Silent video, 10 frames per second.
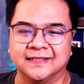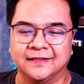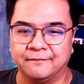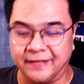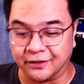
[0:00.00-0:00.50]

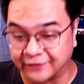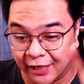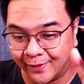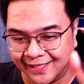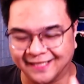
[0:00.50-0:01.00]
Pero
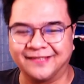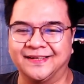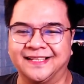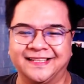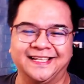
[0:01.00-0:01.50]
dalawa lang
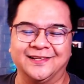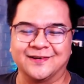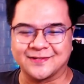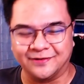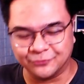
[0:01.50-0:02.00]
naman din. No?
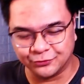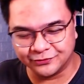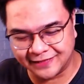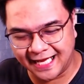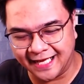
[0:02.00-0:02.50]
So,
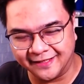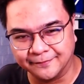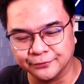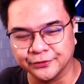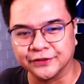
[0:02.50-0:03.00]
uunahan lang
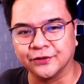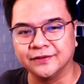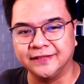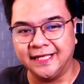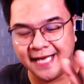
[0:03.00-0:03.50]
po ito
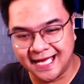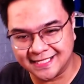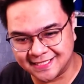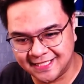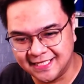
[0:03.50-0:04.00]
ni
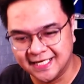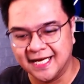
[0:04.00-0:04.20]
Lassie